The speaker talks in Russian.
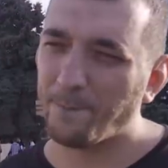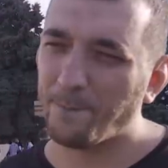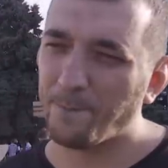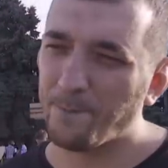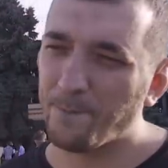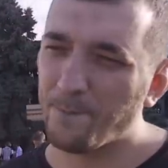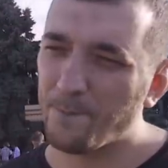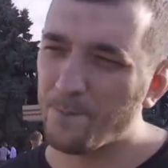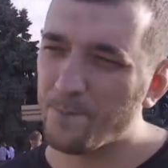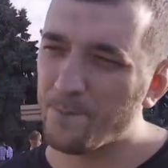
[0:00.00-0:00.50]
Что
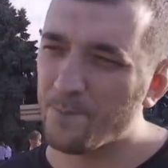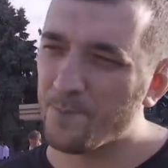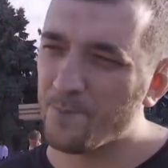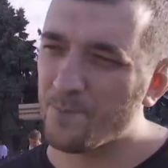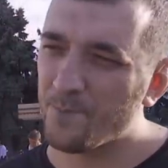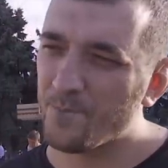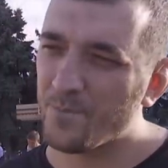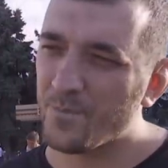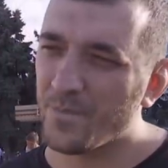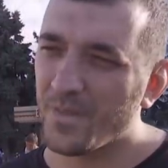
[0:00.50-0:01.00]
вы
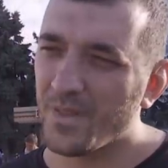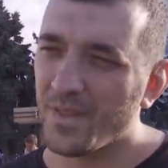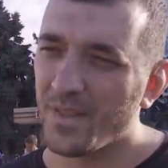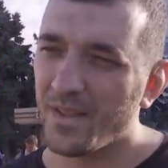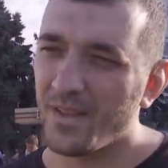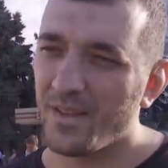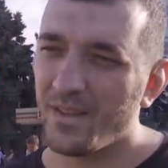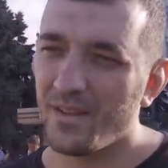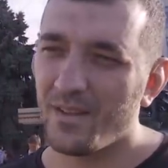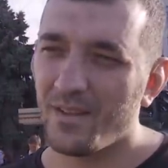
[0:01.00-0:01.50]
ожидаете от таких
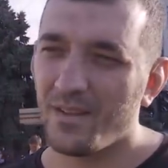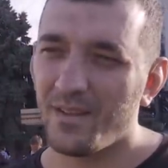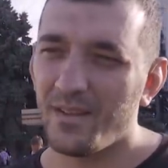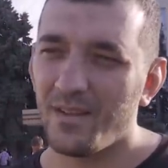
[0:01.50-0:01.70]
фестивалей?